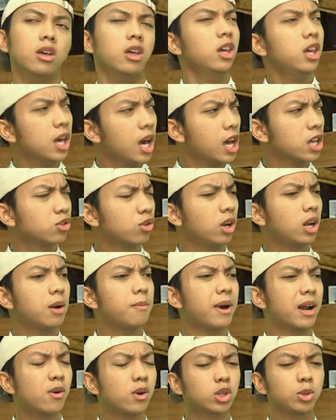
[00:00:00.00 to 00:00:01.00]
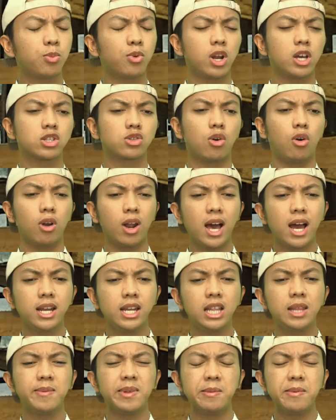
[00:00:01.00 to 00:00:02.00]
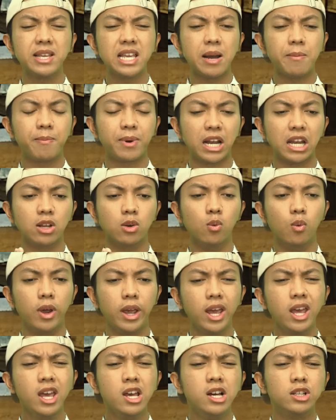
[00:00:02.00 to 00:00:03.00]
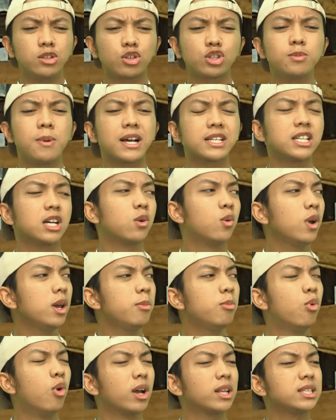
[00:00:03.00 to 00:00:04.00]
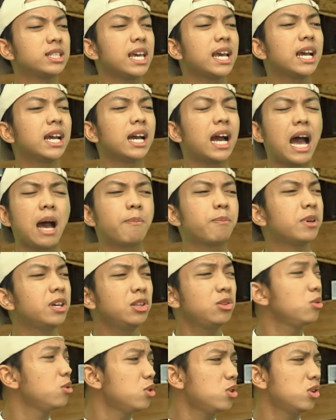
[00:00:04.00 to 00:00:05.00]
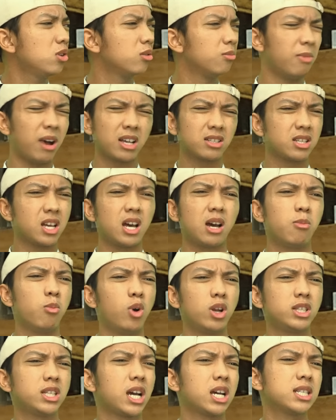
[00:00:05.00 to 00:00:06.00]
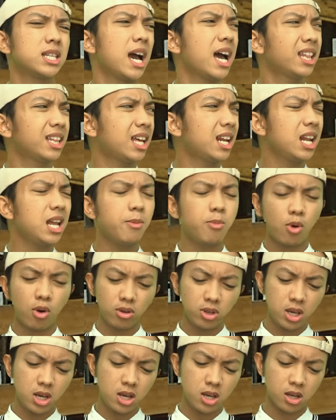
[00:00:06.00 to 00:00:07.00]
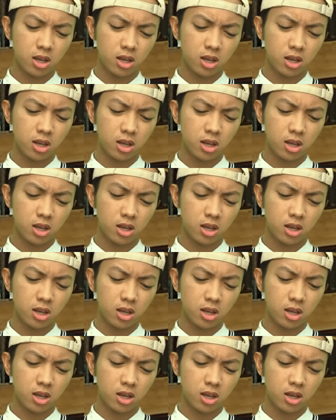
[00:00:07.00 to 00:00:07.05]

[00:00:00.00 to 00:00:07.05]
Iya, soalnya kemarin waktu pulang sekolah dia tiba-tiba nyamperin gue, terus maksa gue buat check up gitu, maksa buat cek kesehatan lah pokoknya.